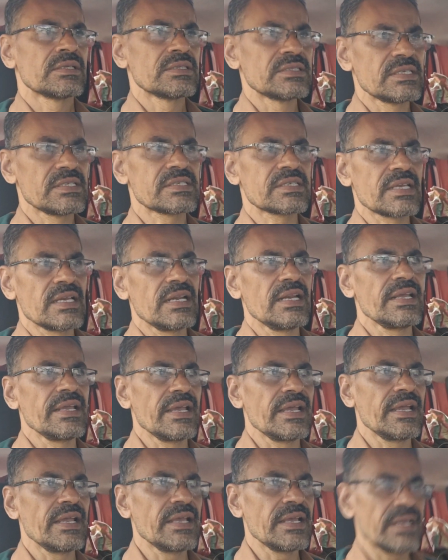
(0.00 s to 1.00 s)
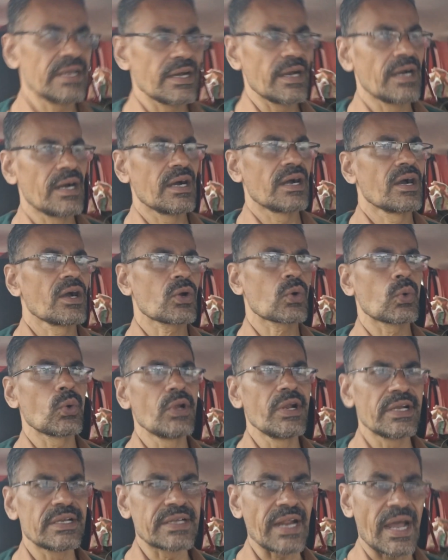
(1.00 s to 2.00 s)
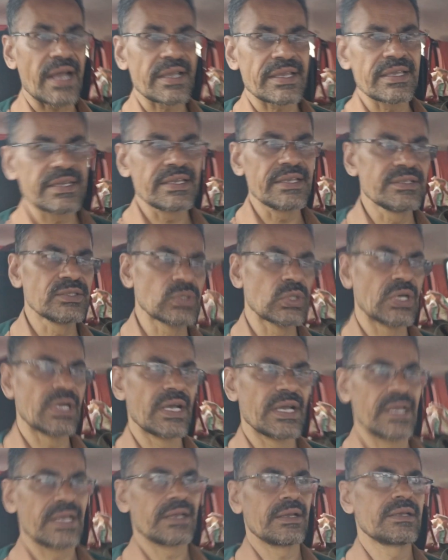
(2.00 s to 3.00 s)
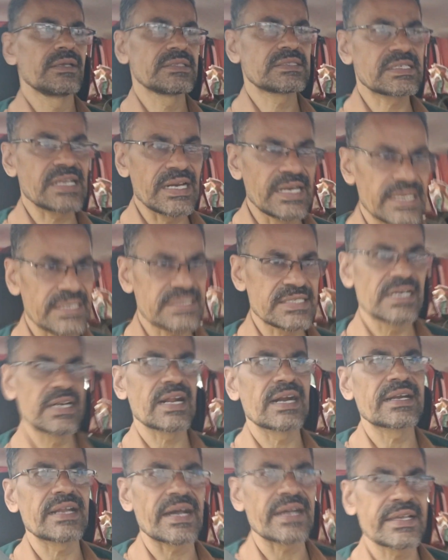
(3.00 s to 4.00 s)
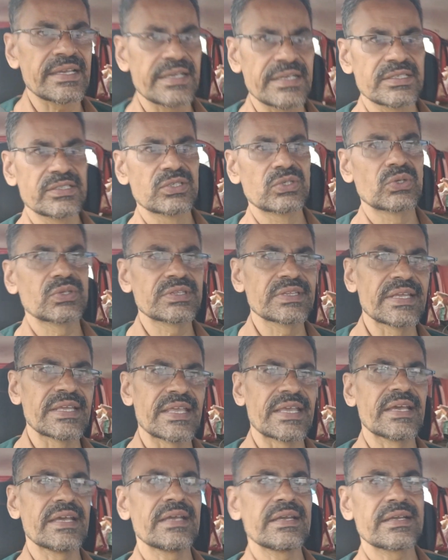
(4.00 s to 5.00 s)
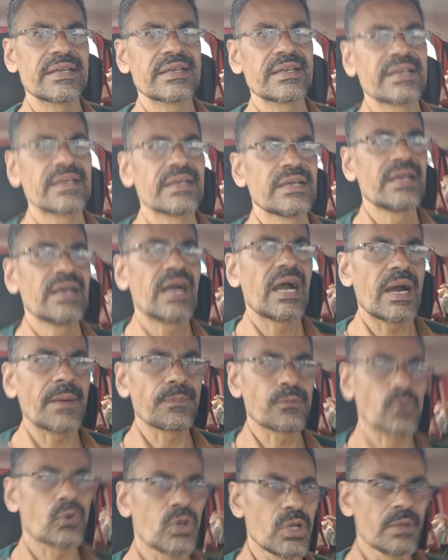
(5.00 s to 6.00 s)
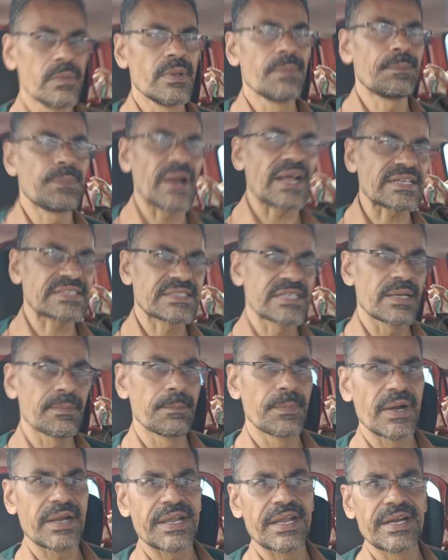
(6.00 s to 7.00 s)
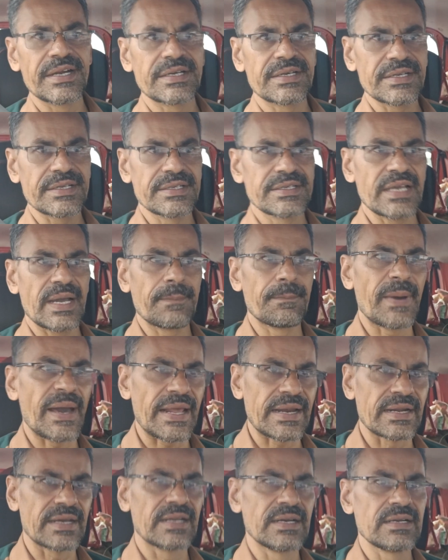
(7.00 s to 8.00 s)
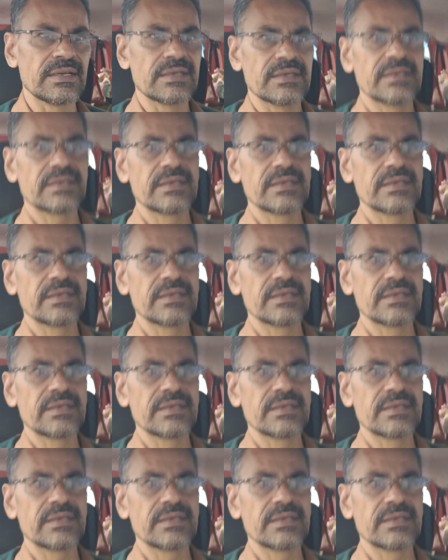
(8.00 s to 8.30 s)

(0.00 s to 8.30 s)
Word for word: जिसके लिए आ, कोई टांकी जो है स्टेनलेस स्टील का टांकी की ज़रूरत नहीं है आप कोई भी प्लास्टिक बकेट या बैरल